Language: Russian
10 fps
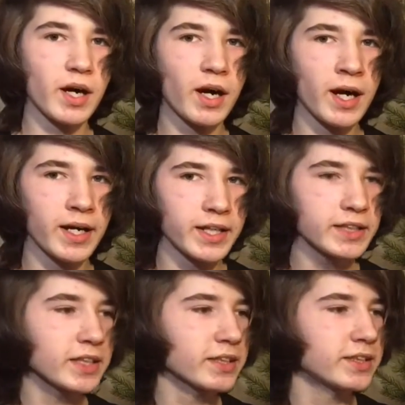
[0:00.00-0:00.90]
а
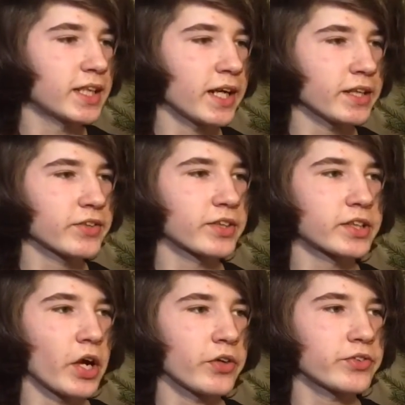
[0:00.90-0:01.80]
этот я
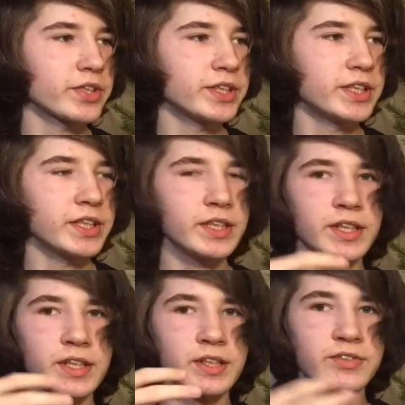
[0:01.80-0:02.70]
разыграю
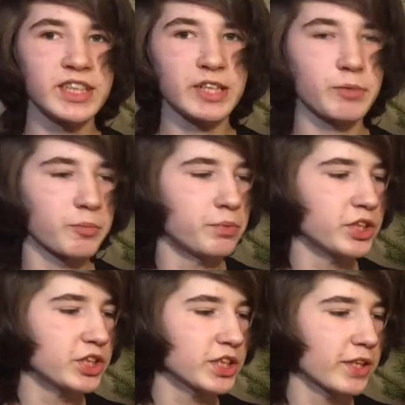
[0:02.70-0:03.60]
среди всех
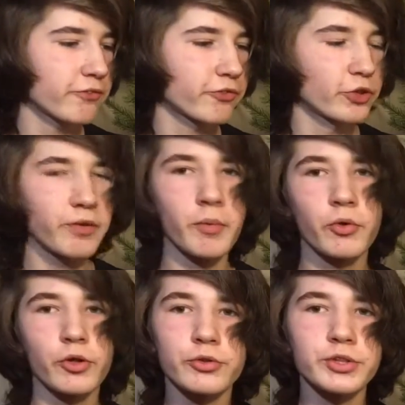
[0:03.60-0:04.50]
подписчиков в новом
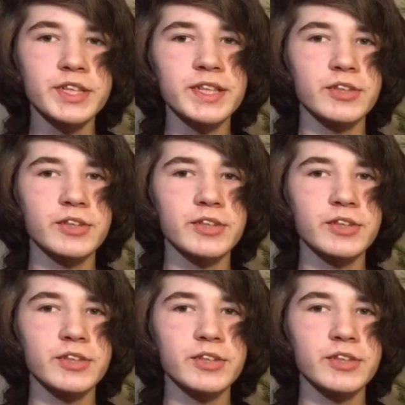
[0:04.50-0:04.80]
конкурсе,